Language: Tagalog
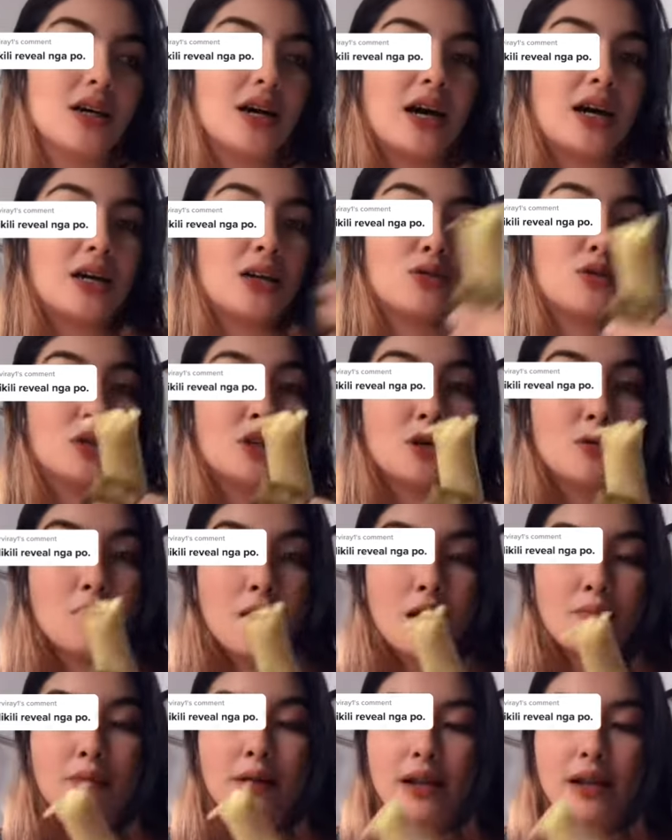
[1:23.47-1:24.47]
Arihoy
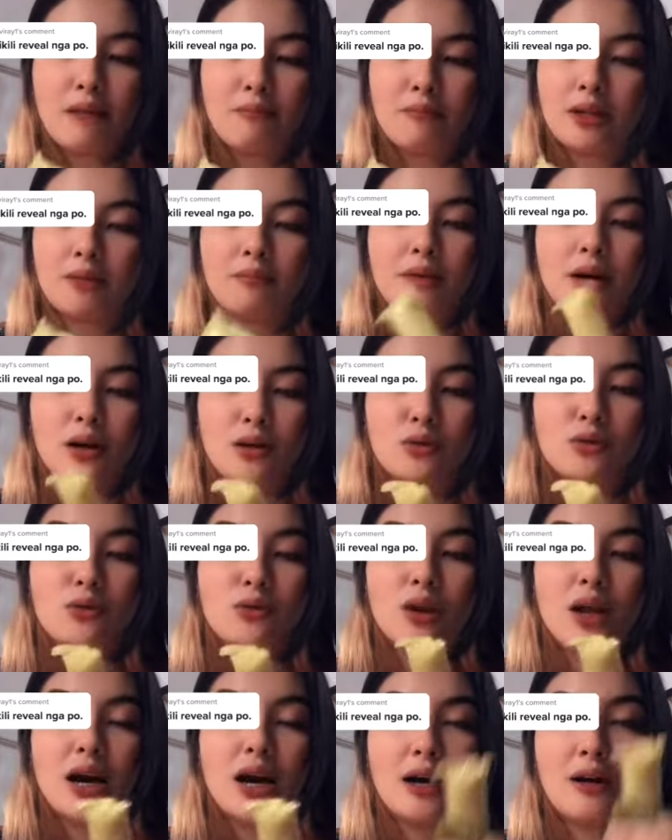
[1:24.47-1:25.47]
gawa pa namin ng mga
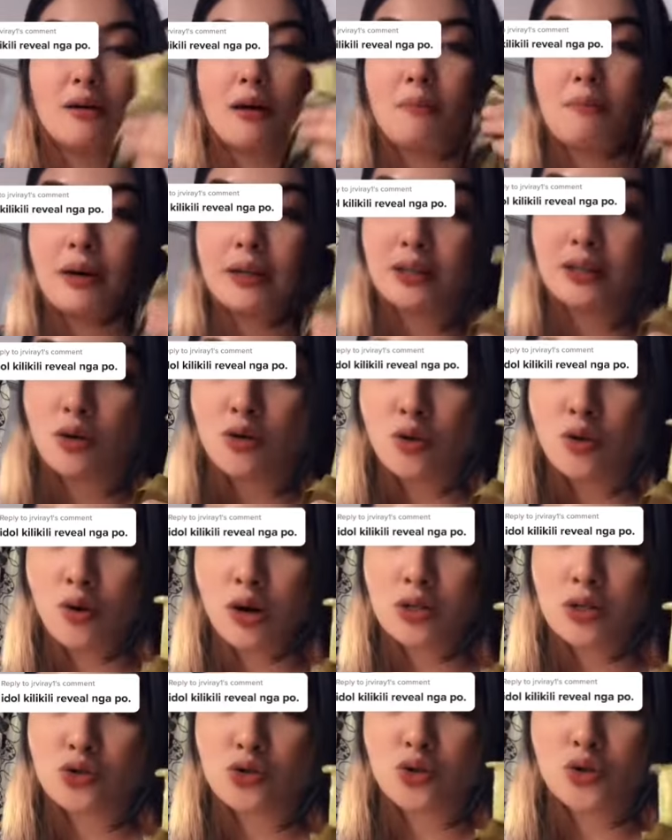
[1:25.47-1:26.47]
lula. Kapag daw ho
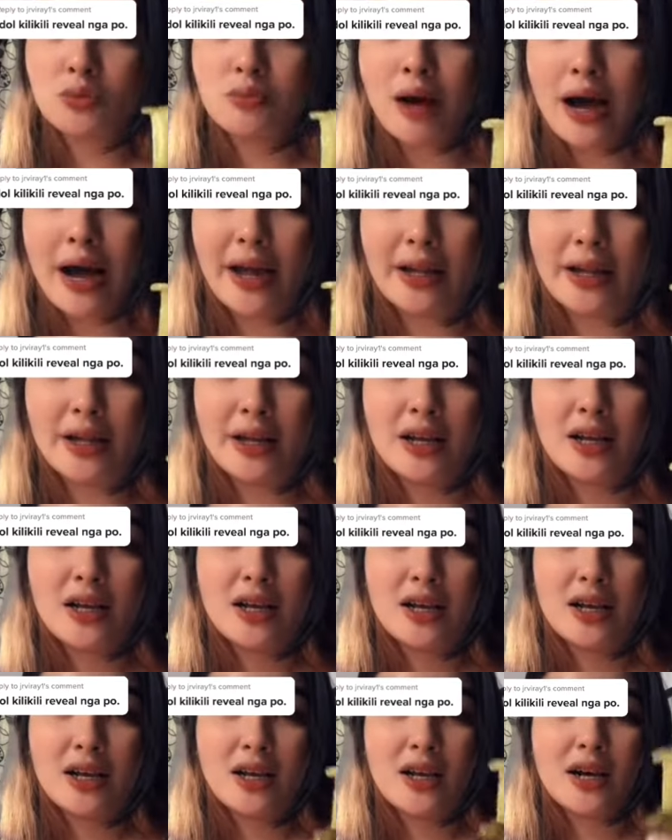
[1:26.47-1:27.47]
ang suman,
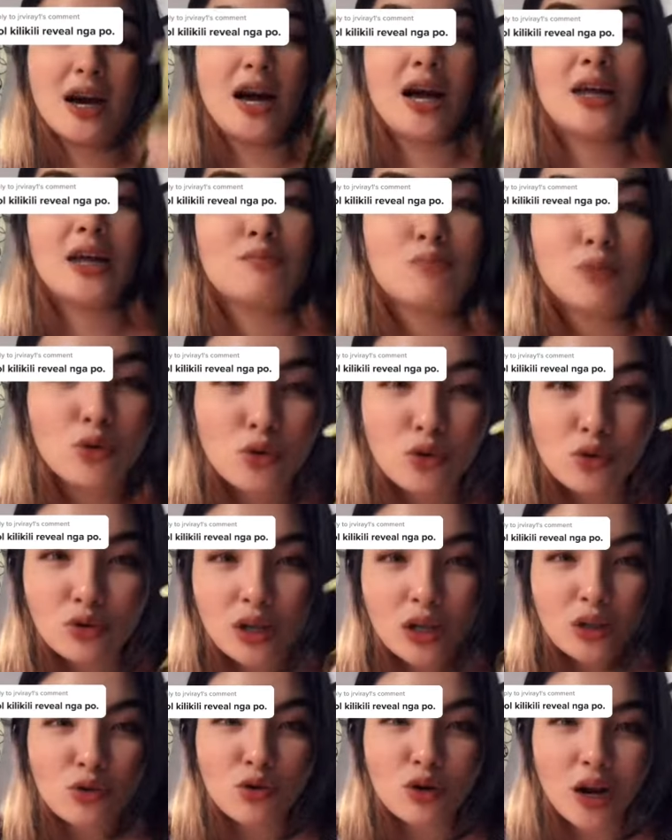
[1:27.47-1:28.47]
ay purong
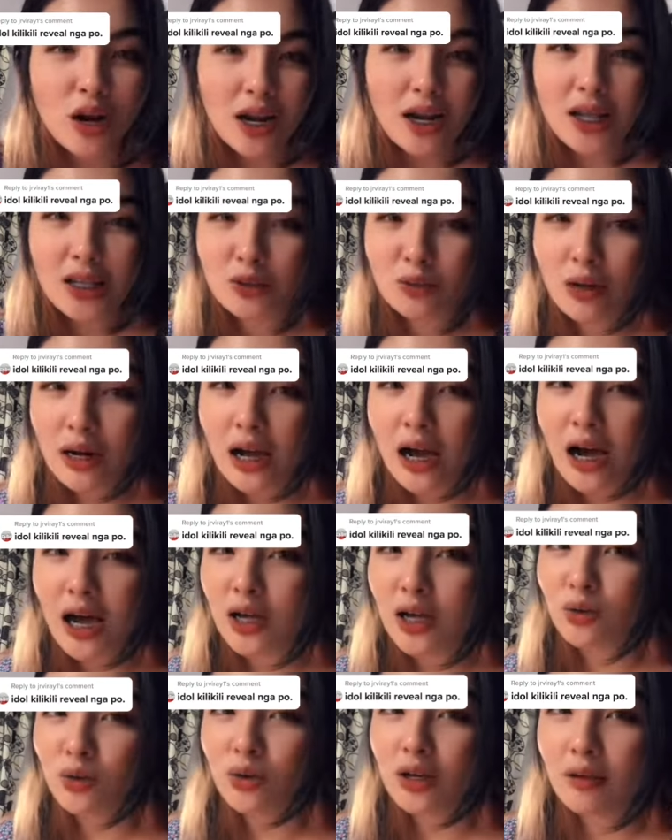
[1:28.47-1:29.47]
natural at walang
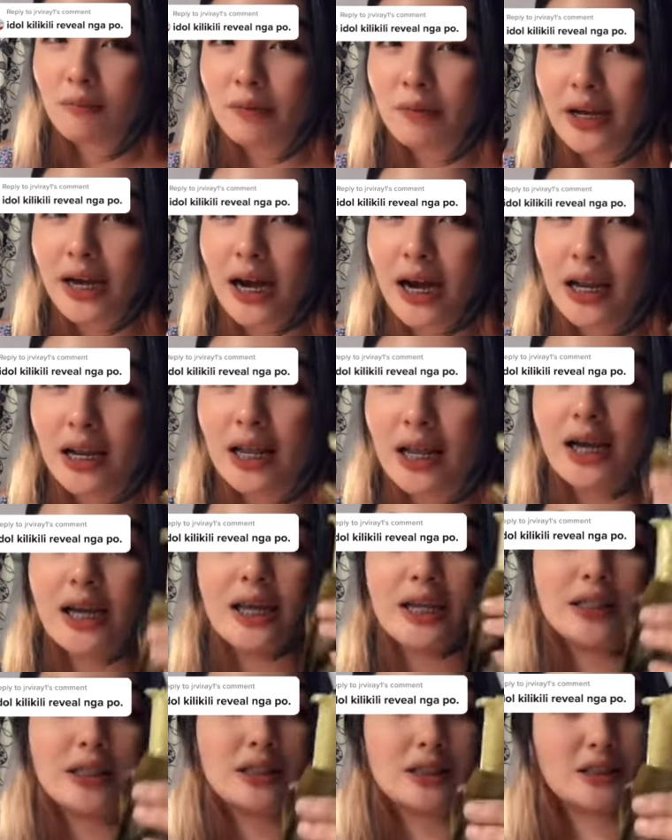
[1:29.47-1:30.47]
halong kemikal
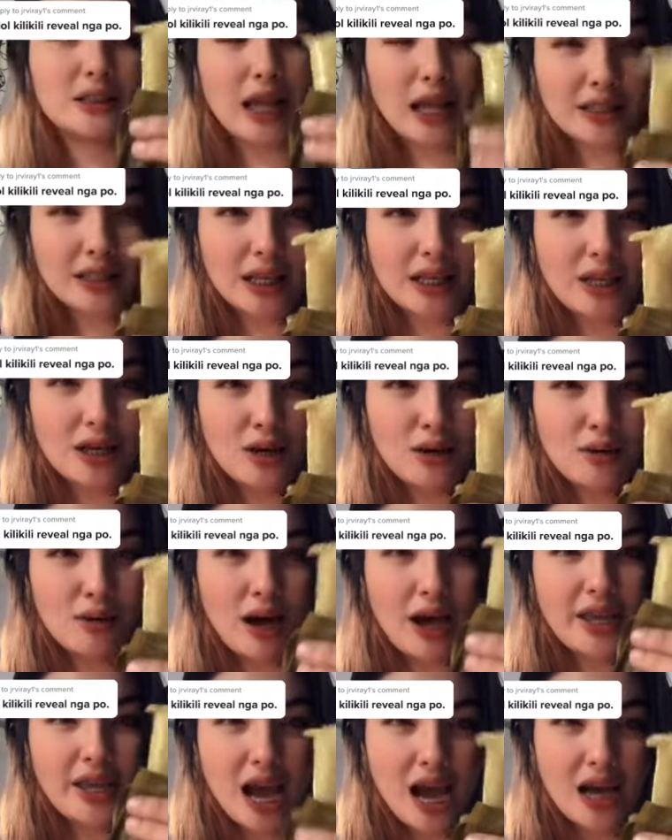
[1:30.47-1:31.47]
ay tatayo.
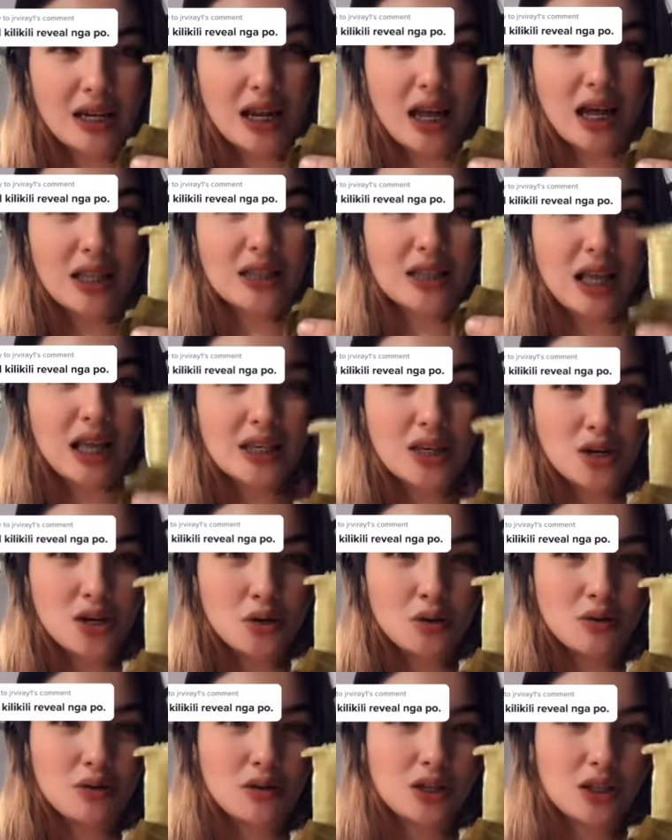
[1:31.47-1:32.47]
Ayan,
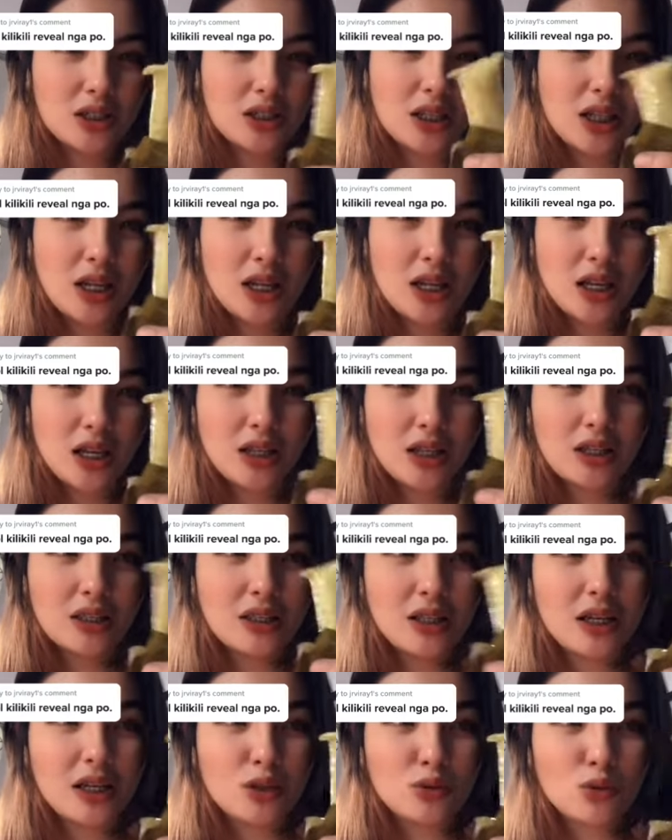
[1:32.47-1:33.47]
nakatayo. Hindi,
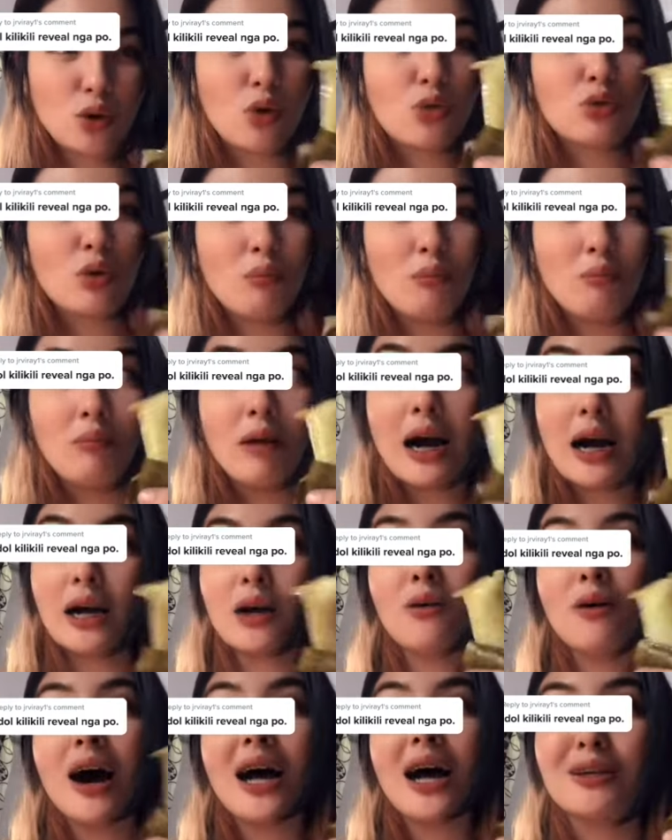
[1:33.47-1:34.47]
hindi natutumba.
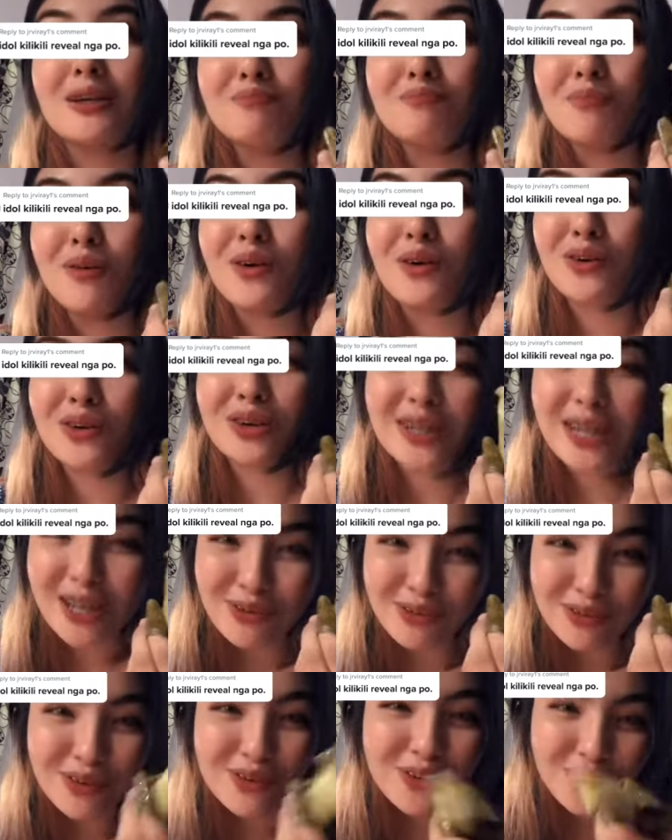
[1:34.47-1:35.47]
Gawa ng puro ni
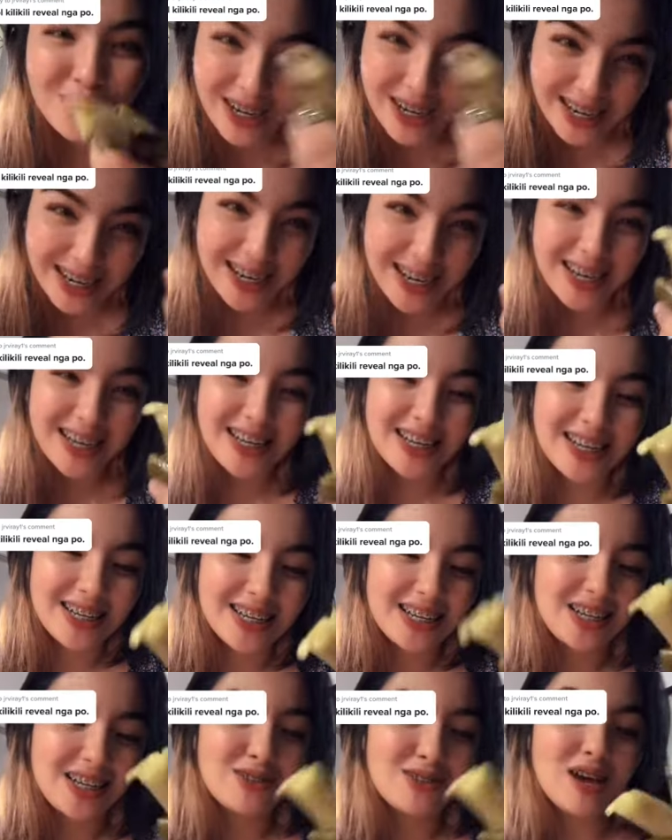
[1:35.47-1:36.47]
Yogo. Are.
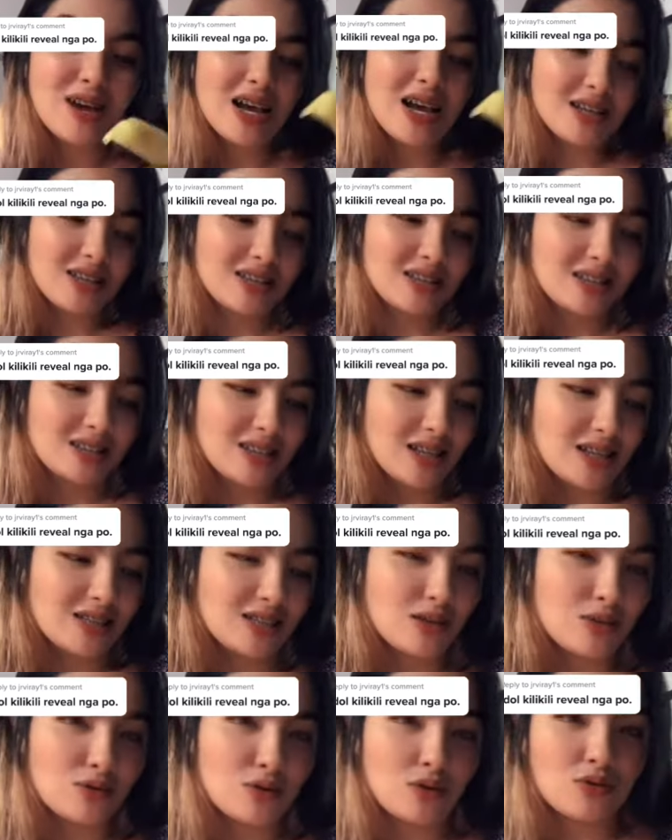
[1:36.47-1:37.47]
Ano nga?
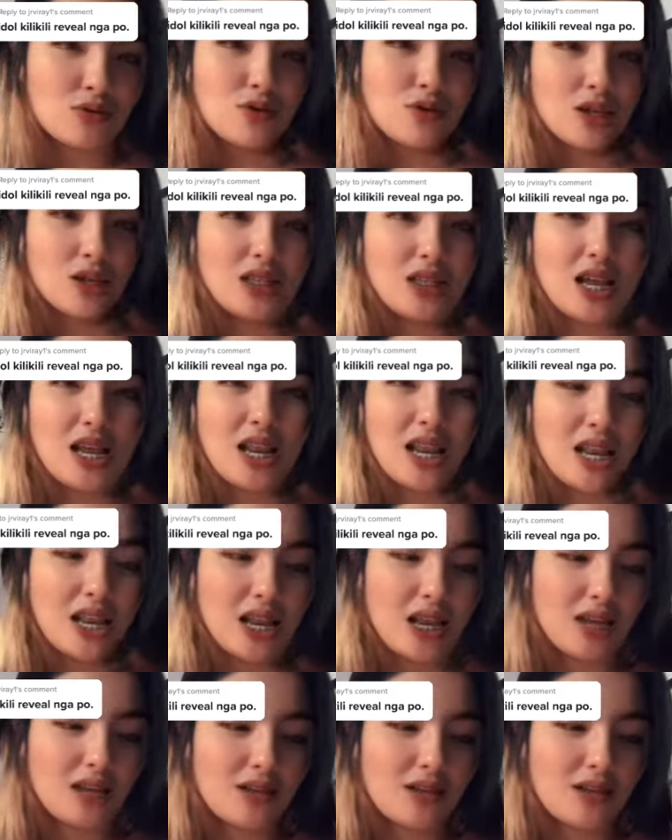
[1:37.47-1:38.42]
Isasaw nyo yan din eh.